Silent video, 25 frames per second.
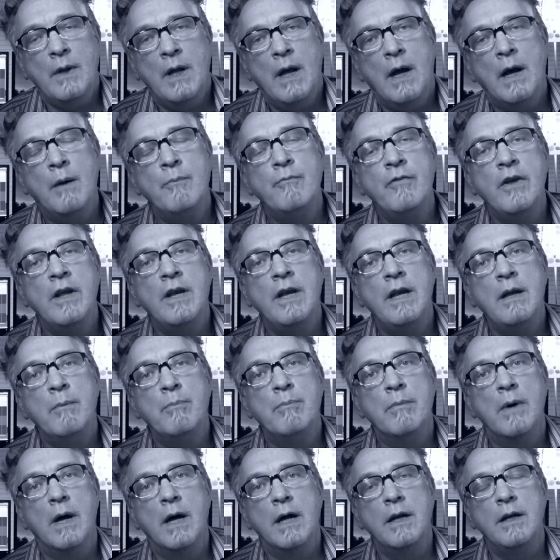haben wir
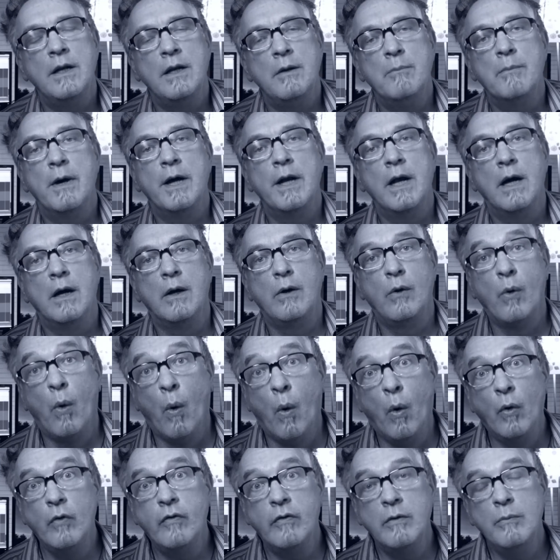nebenan in meiner
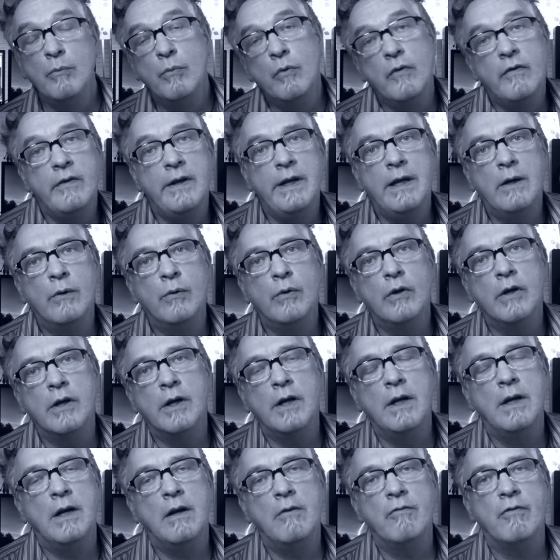großen
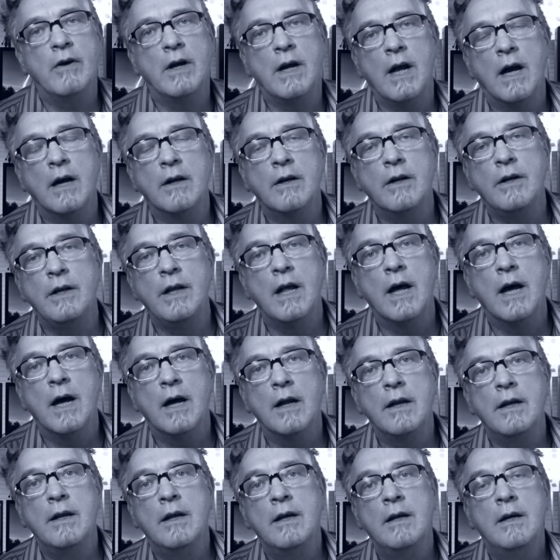Musikküche in den vergangenen
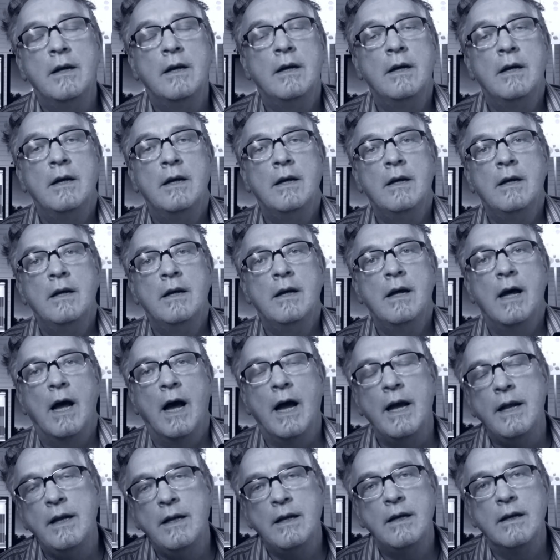Jahren
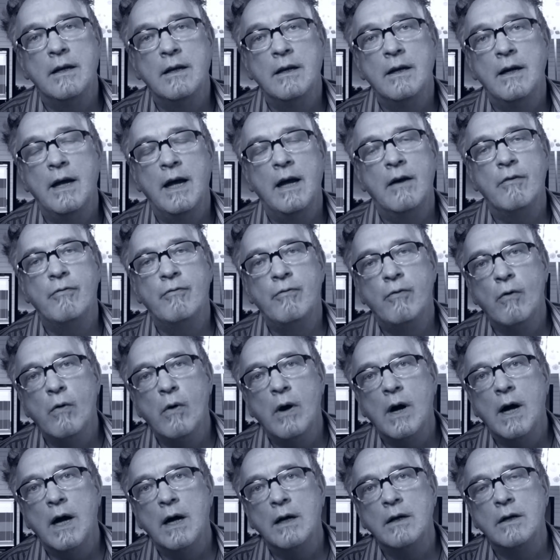einige
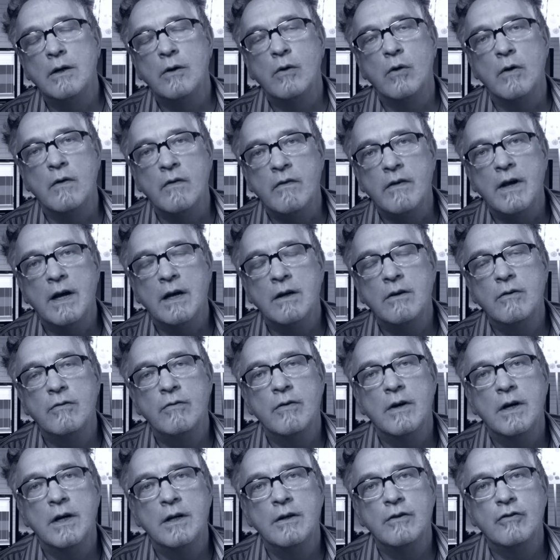hervorragende Konzerte
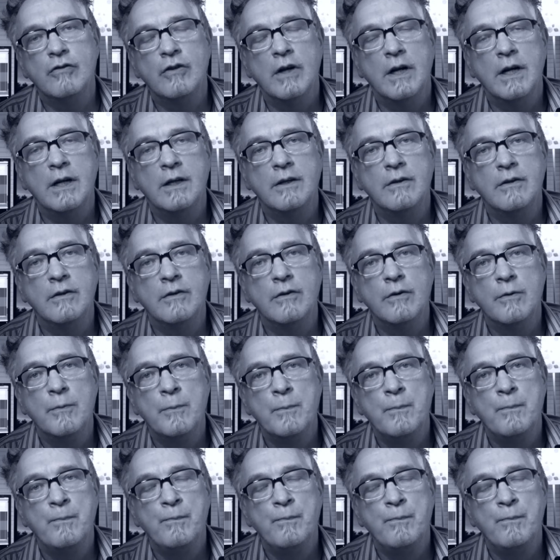veranstaltet,